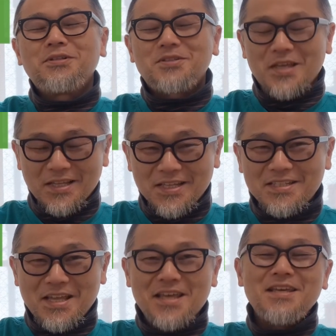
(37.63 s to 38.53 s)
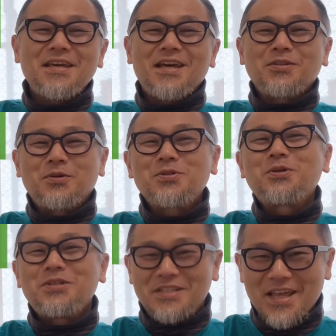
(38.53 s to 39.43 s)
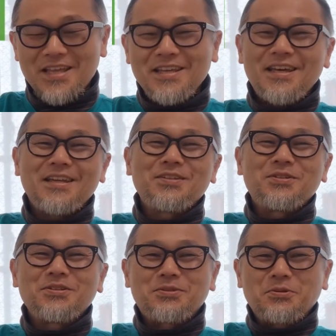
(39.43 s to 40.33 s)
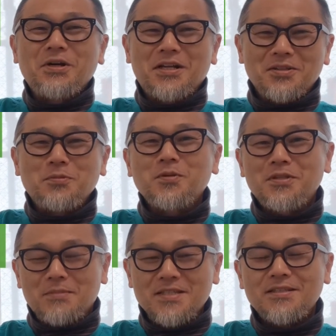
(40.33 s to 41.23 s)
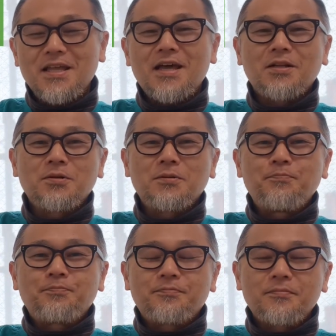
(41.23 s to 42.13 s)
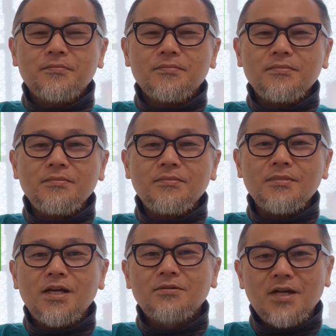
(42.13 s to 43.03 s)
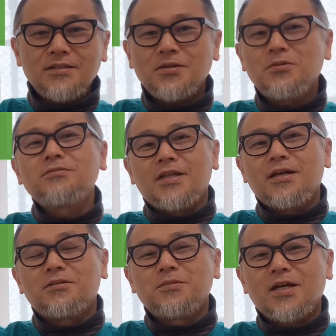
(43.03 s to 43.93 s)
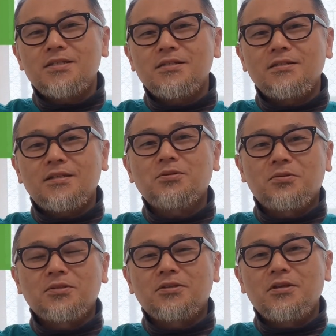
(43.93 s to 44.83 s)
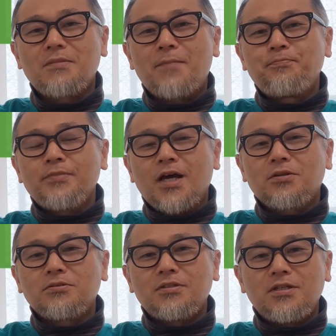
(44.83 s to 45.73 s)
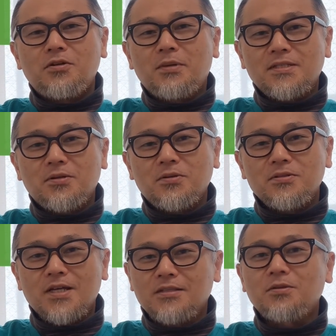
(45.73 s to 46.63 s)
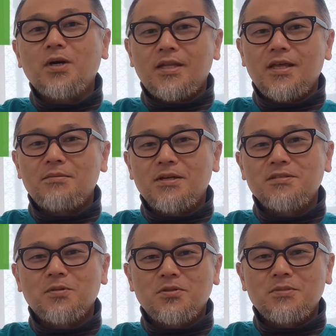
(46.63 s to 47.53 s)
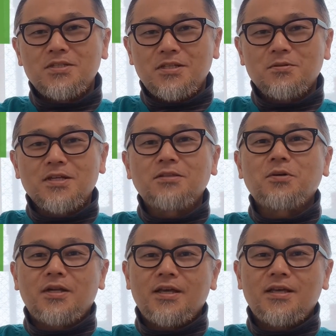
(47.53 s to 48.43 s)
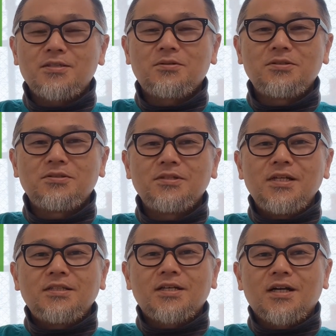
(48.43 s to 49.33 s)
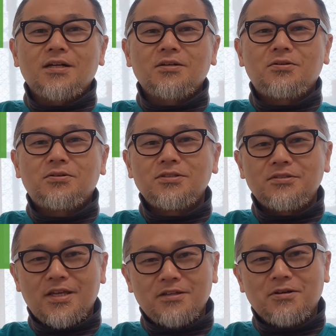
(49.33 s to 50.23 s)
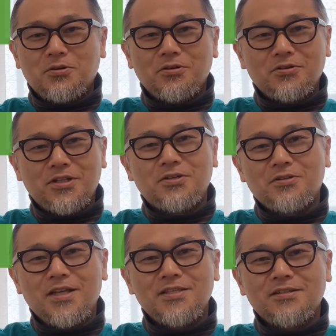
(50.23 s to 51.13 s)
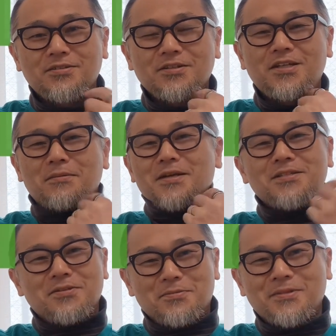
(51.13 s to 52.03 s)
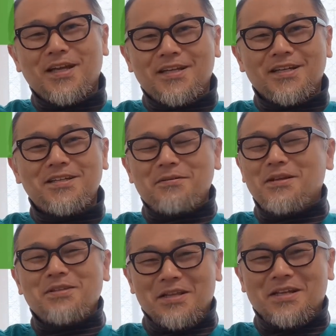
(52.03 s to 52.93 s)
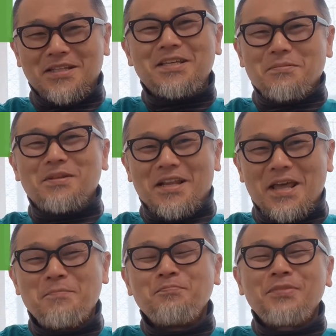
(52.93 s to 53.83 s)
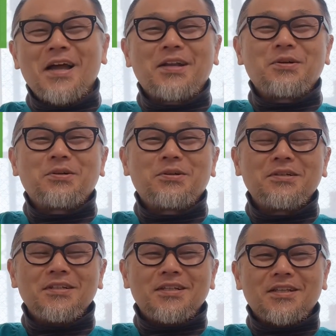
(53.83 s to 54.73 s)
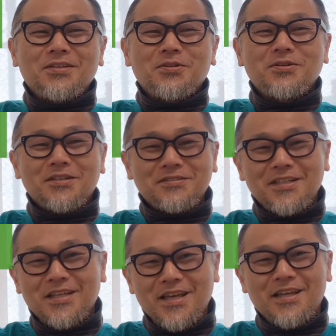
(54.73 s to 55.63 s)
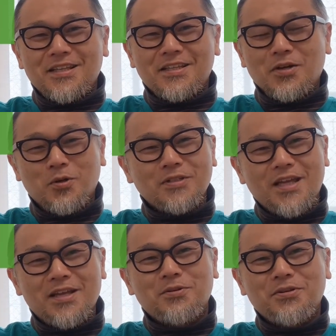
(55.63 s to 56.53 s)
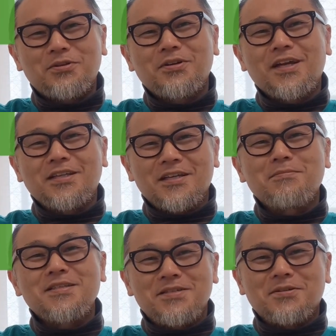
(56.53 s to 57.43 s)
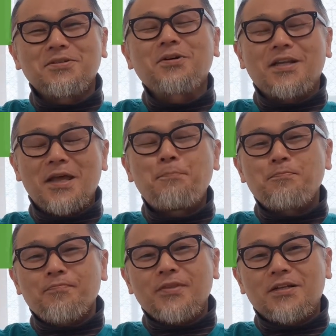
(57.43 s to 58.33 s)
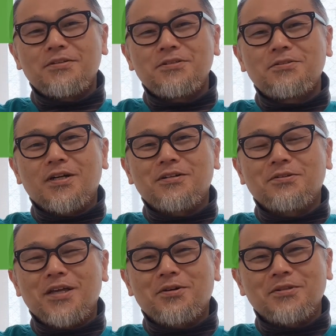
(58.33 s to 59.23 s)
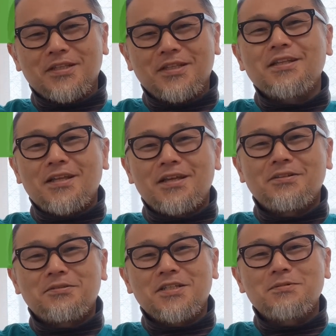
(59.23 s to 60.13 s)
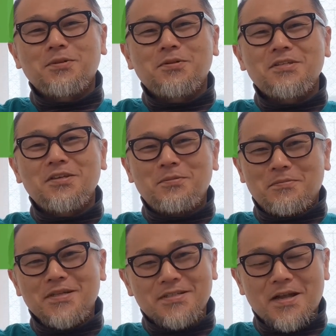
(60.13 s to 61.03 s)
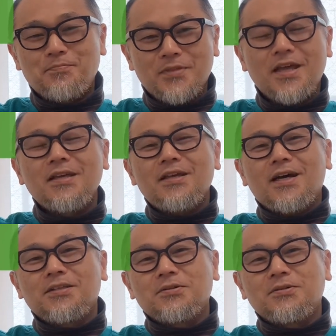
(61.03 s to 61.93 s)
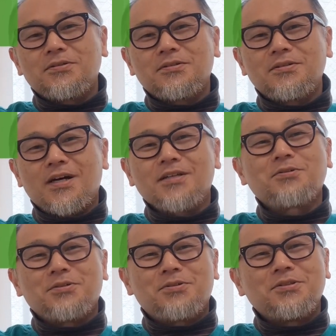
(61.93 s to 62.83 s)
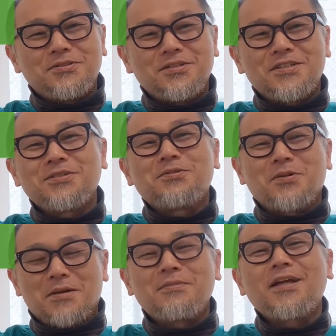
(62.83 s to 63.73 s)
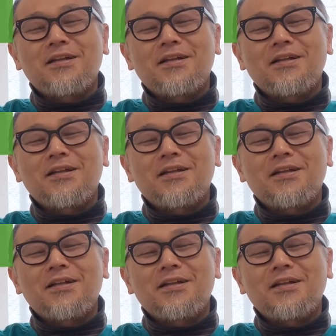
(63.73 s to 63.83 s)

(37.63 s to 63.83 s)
付け足して、えっと、補足して、えっと、言っとこうかなと思ってますであのあのああいった本ねあの昔だと例えばあの国広正夫さんとかね松本道弘さんとかねそういうなんかこういう英語はこのように表現すると切れますよみたいな切れますよいい意味でねあの、えっと、こんなふうに、えー、こんな英語の表現ができますよとかねあのいうのがこう結構出ててねあの私も当然読みましたであのあこうこういうふうにするのかみたいな